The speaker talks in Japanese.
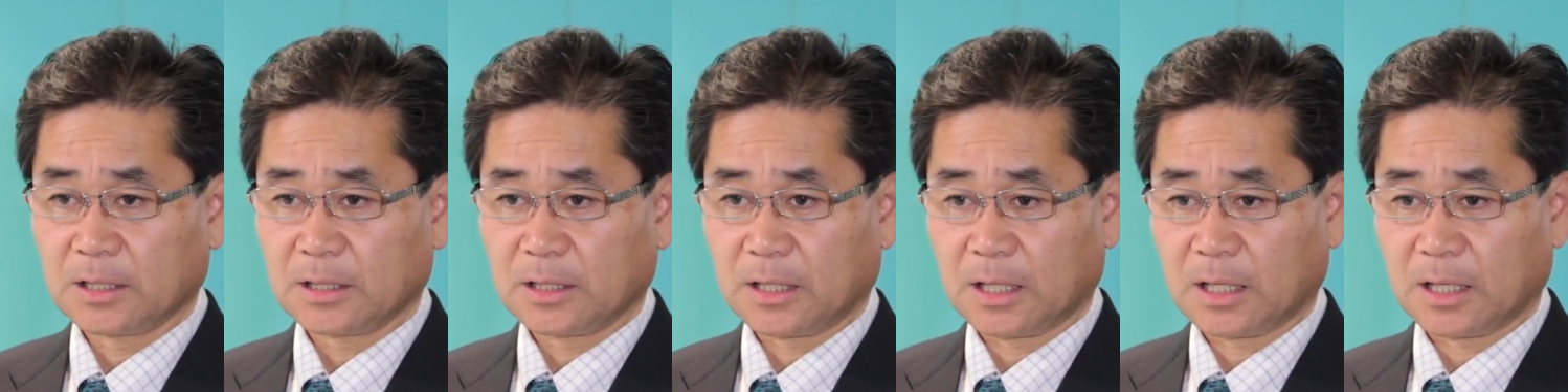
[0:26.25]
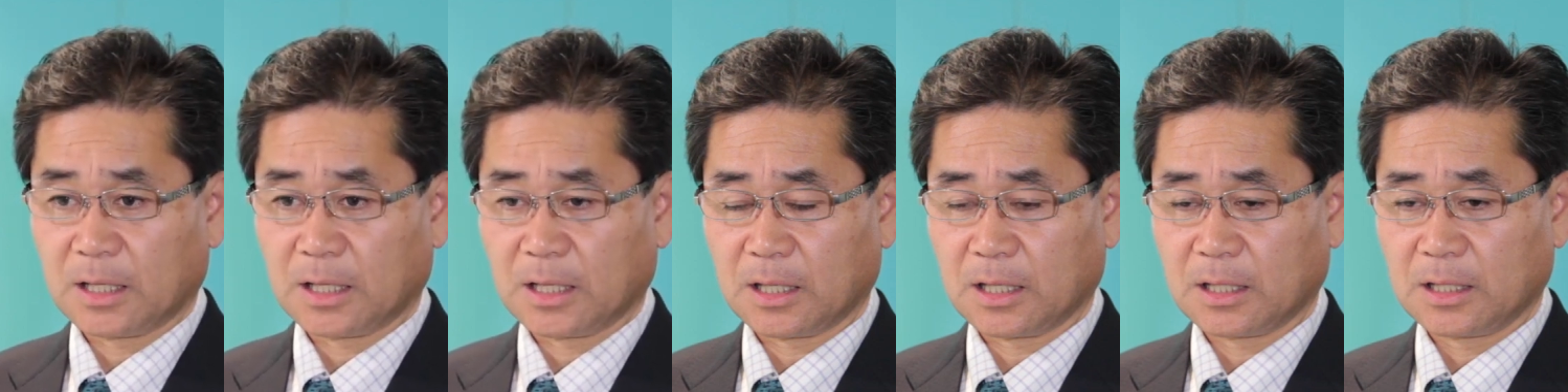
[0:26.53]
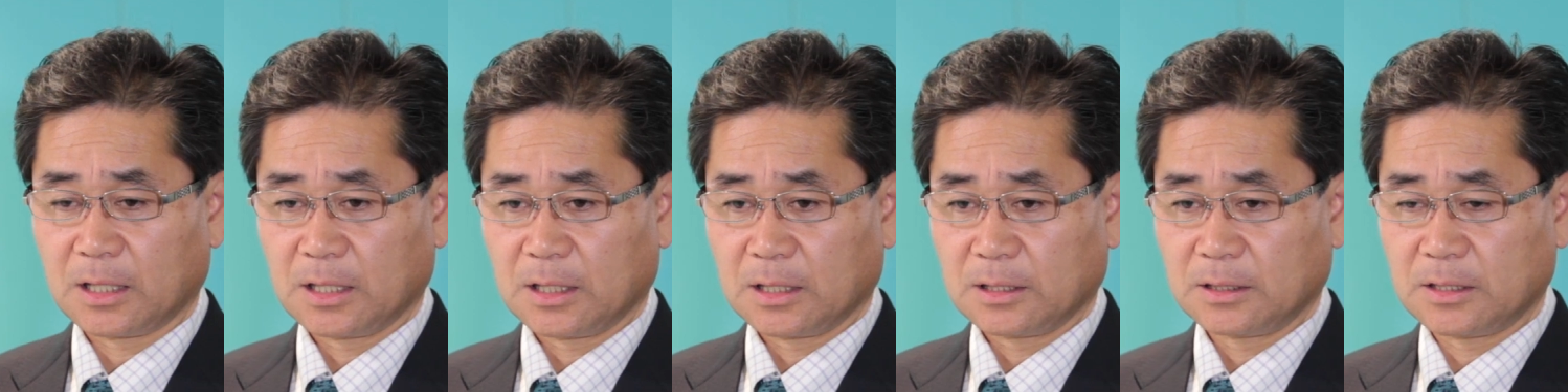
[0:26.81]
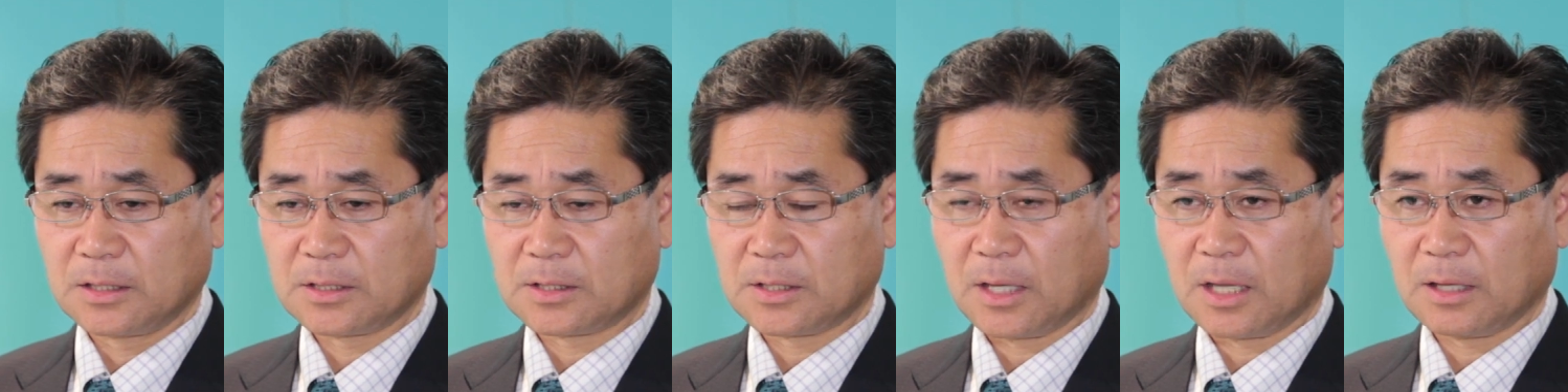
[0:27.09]
で
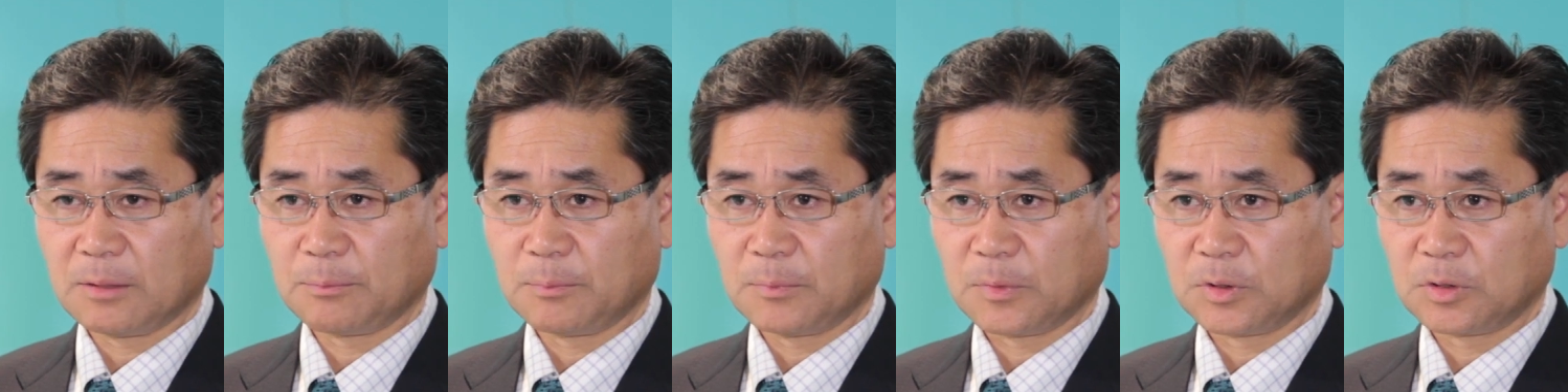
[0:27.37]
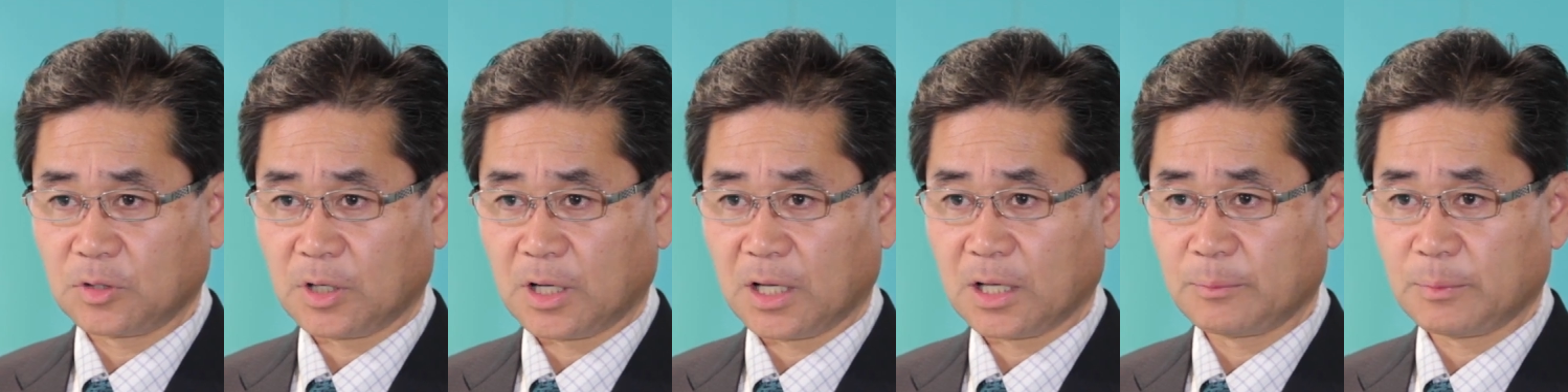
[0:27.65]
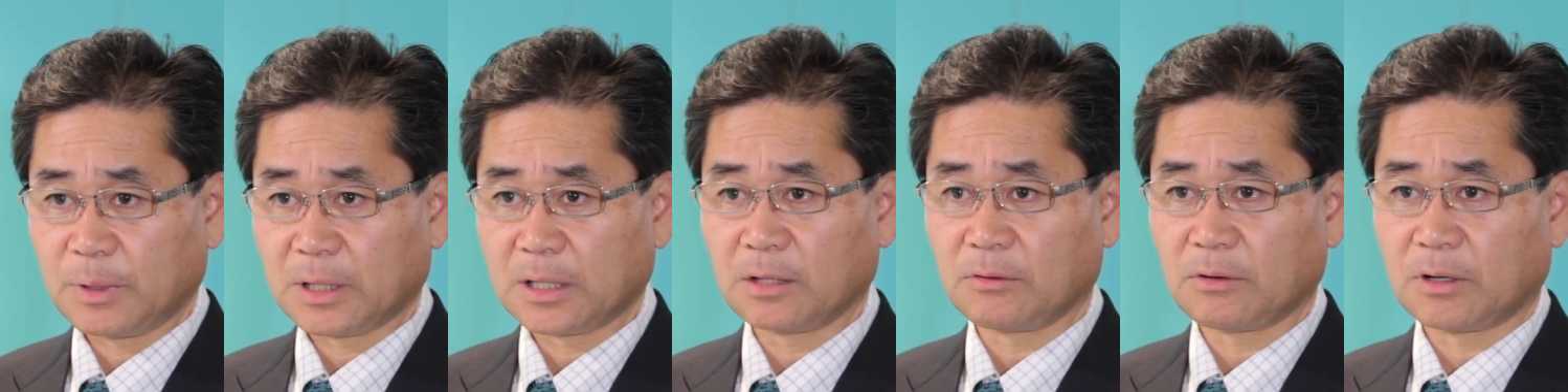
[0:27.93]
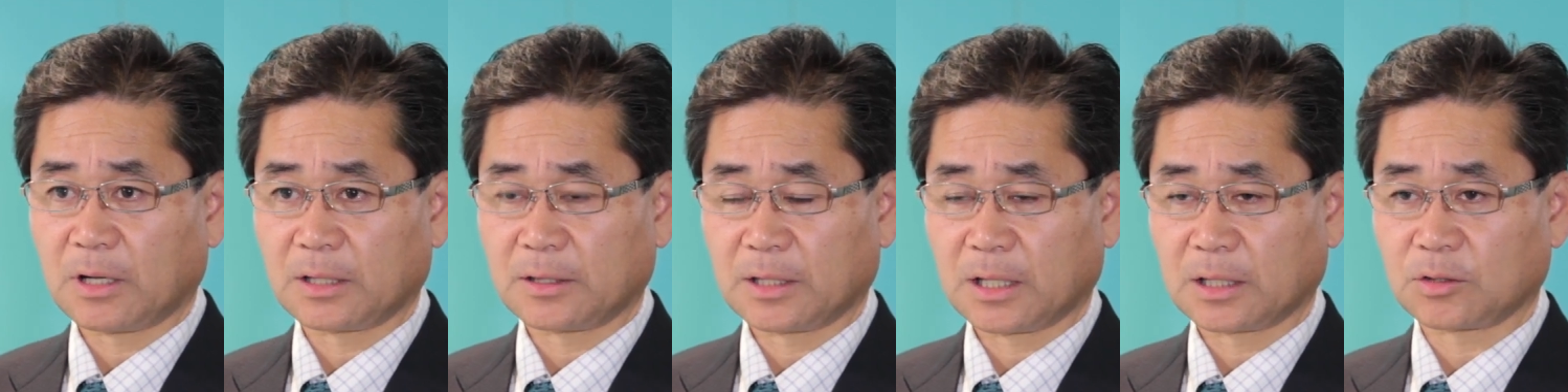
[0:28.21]
2000ぐらいまで
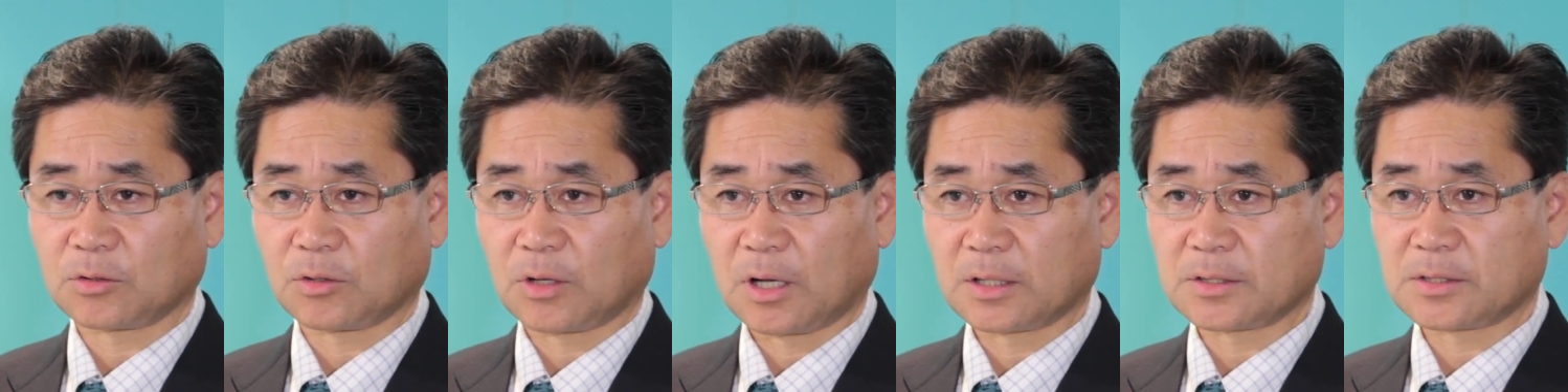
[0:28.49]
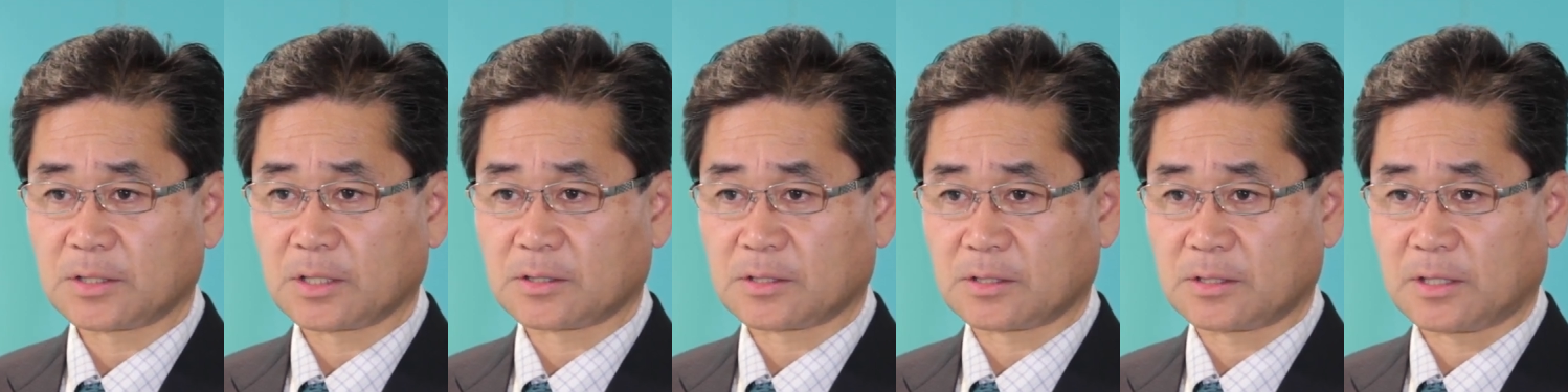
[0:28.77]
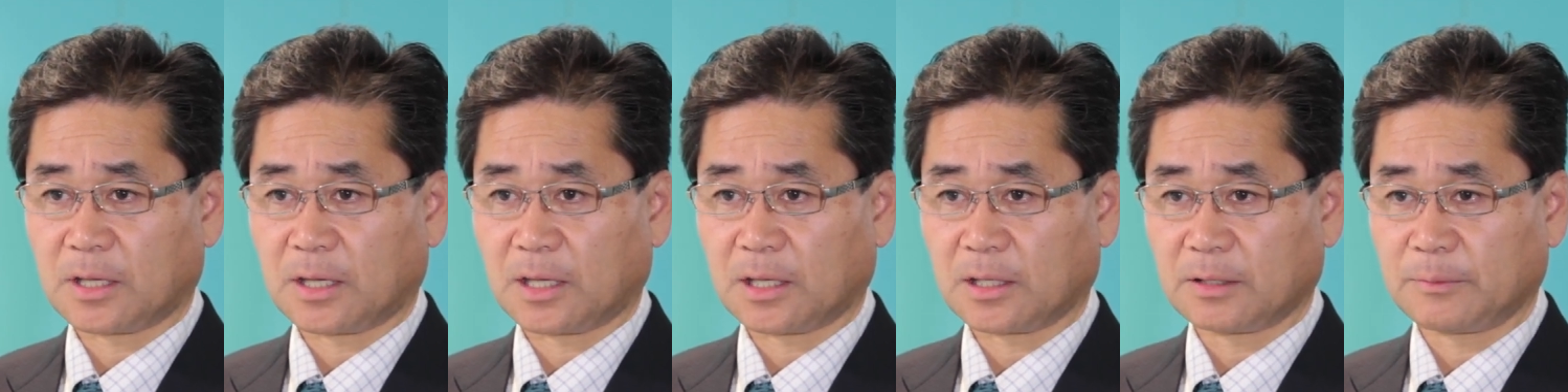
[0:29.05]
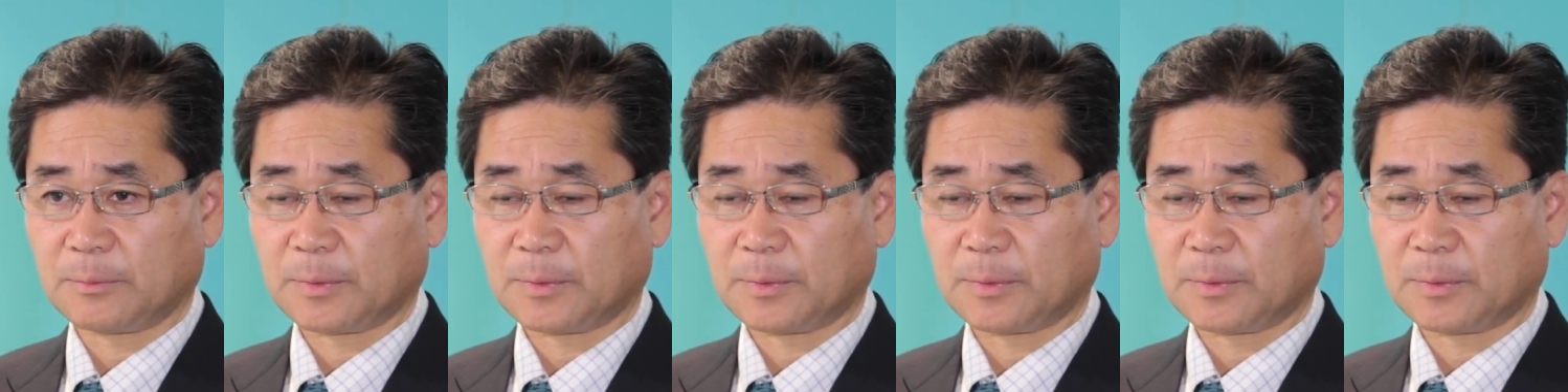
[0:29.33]
はなんとかアクセスで、